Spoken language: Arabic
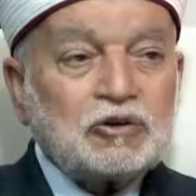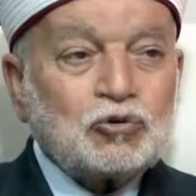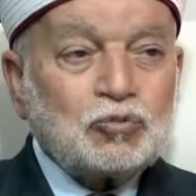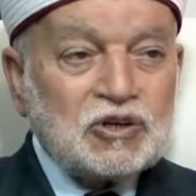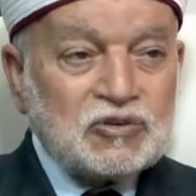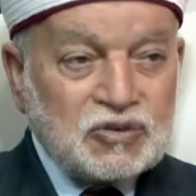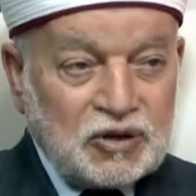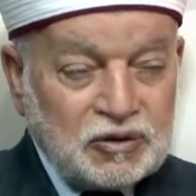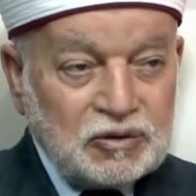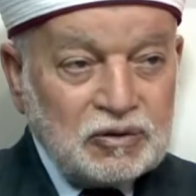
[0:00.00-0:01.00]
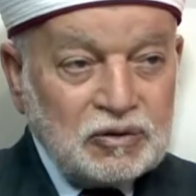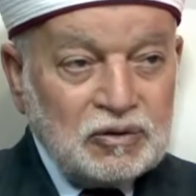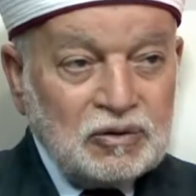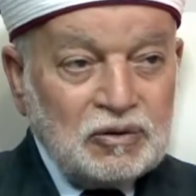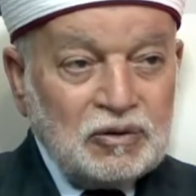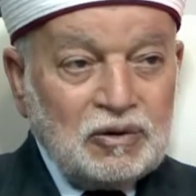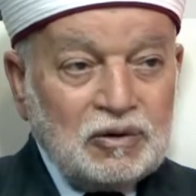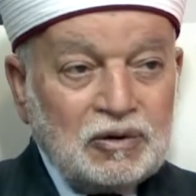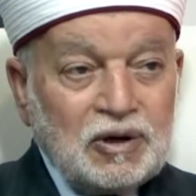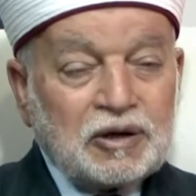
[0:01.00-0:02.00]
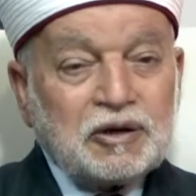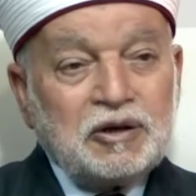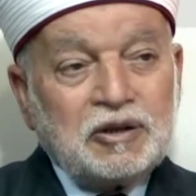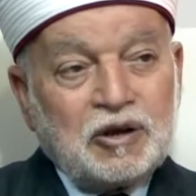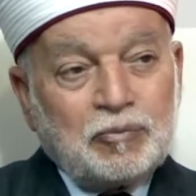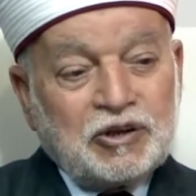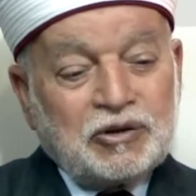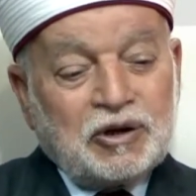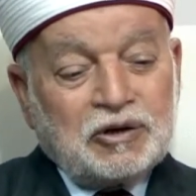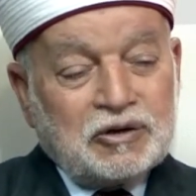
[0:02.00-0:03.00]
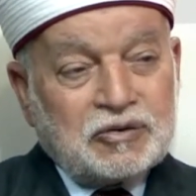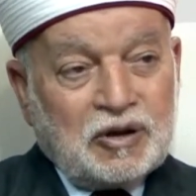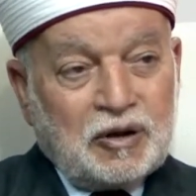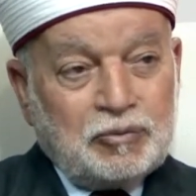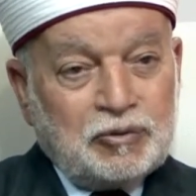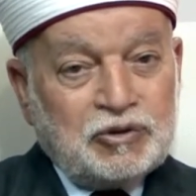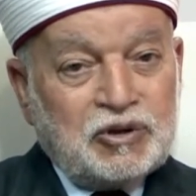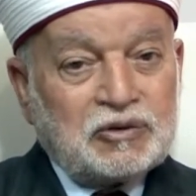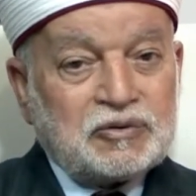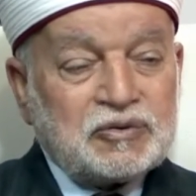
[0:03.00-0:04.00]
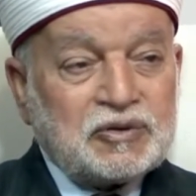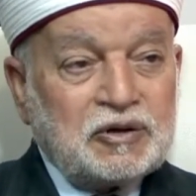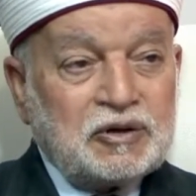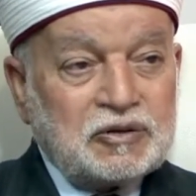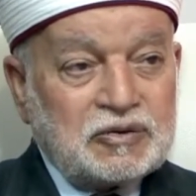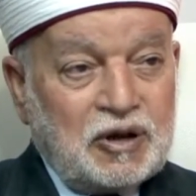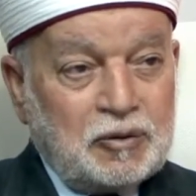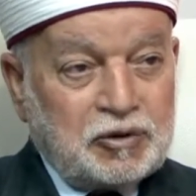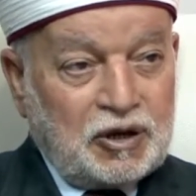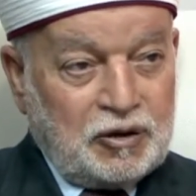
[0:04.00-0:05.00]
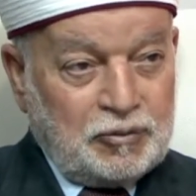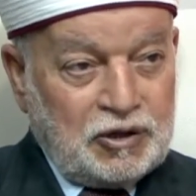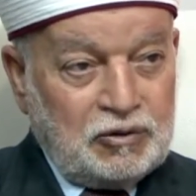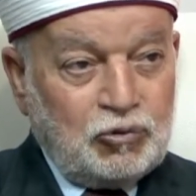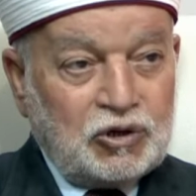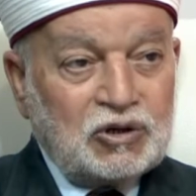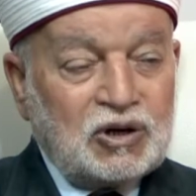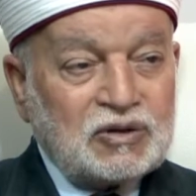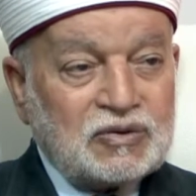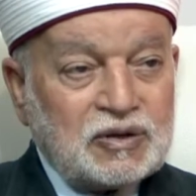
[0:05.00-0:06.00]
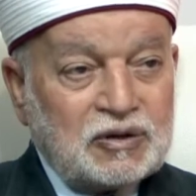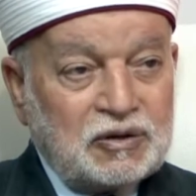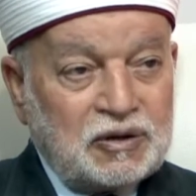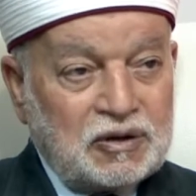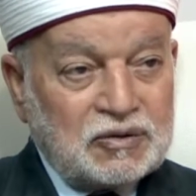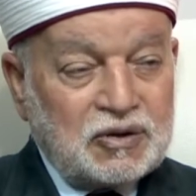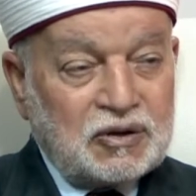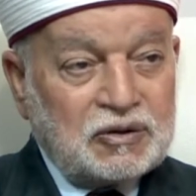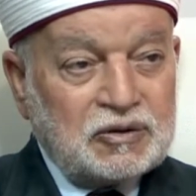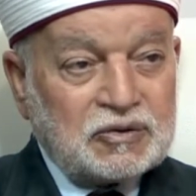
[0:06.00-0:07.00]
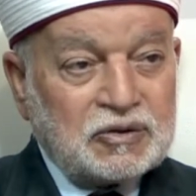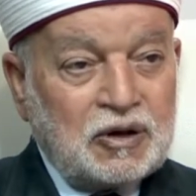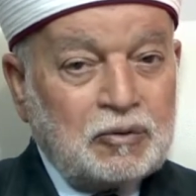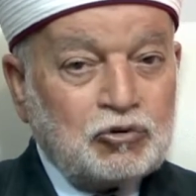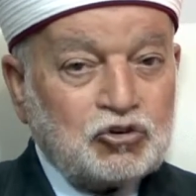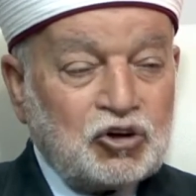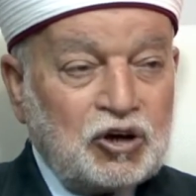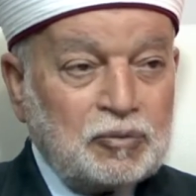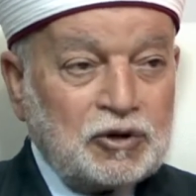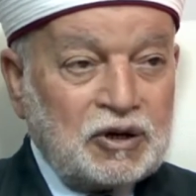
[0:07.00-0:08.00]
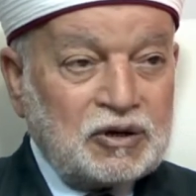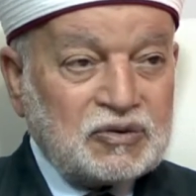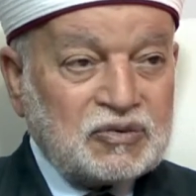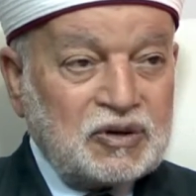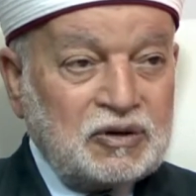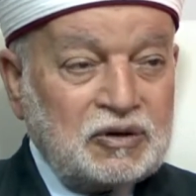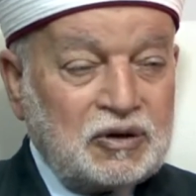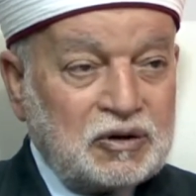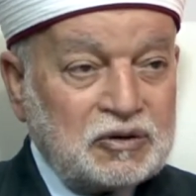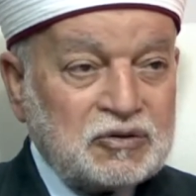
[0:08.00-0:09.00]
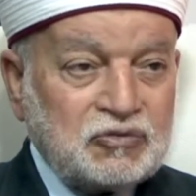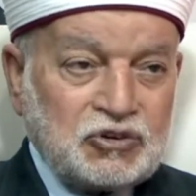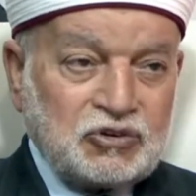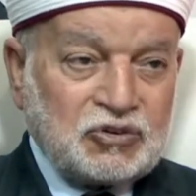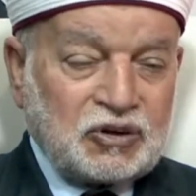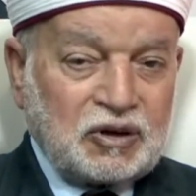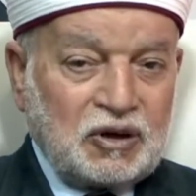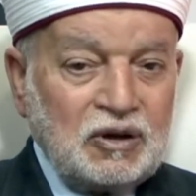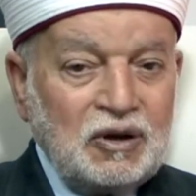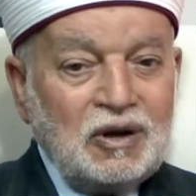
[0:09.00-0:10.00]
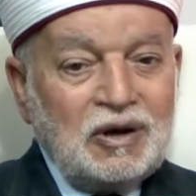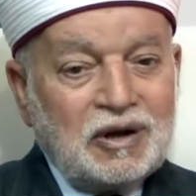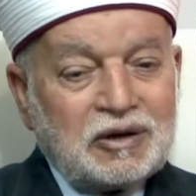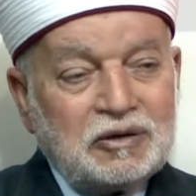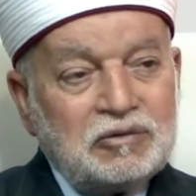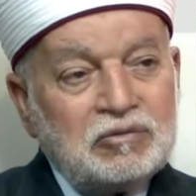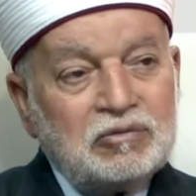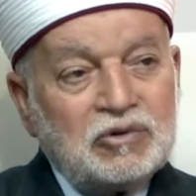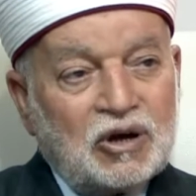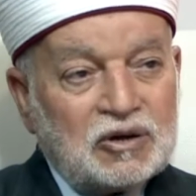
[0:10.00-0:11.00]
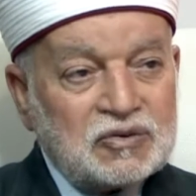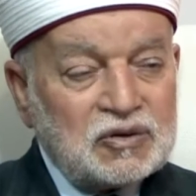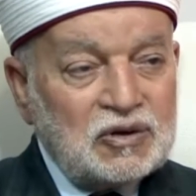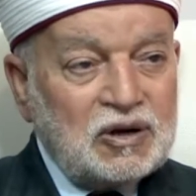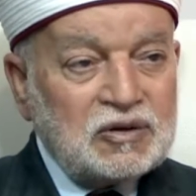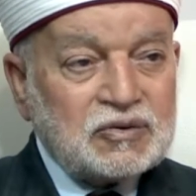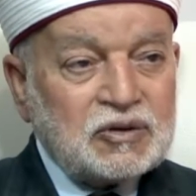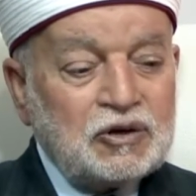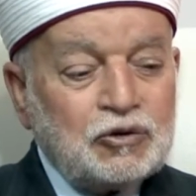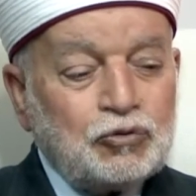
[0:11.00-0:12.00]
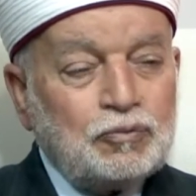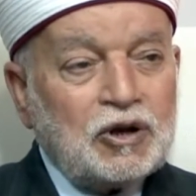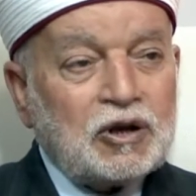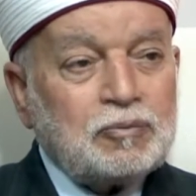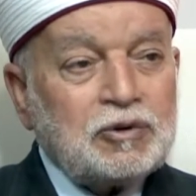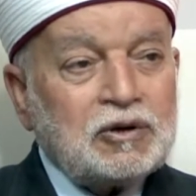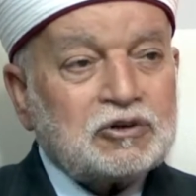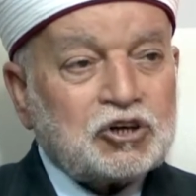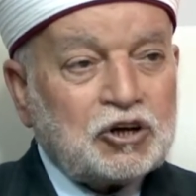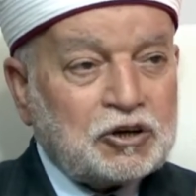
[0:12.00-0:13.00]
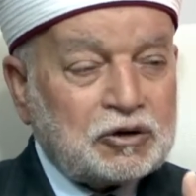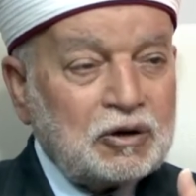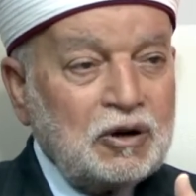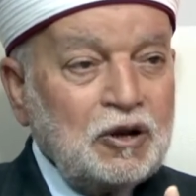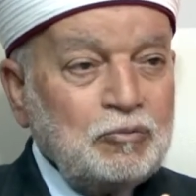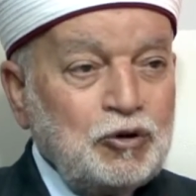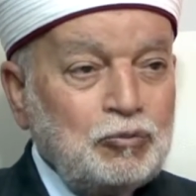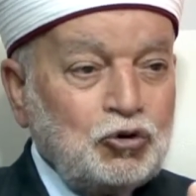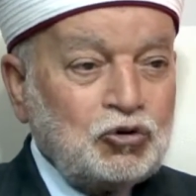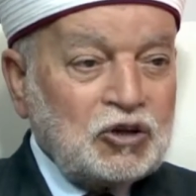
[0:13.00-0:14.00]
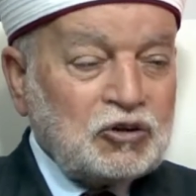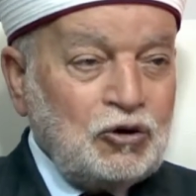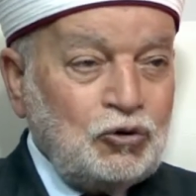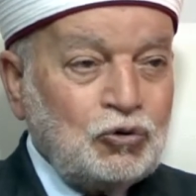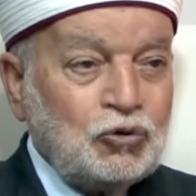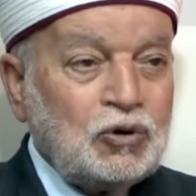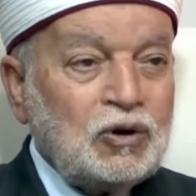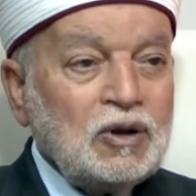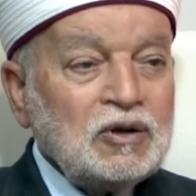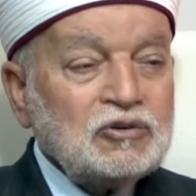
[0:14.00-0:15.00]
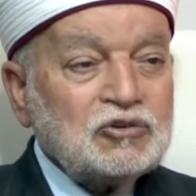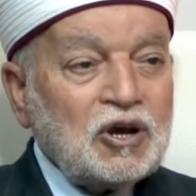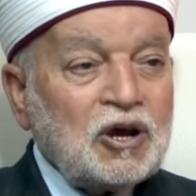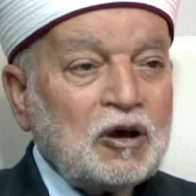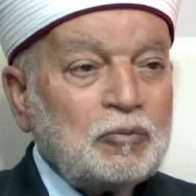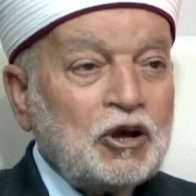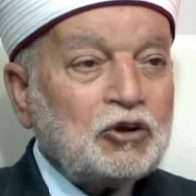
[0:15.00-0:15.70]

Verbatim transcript: يكمل السنه نعم لكن اذا بدا النصاب ببدايه السنه نصاب كامل وخلال السنه نقص هذا النصاب وجاء باخر السنه ناقص فيش زكاه لكن نقص خلال السنه ثم قبل شهر من مده الحول جاء ما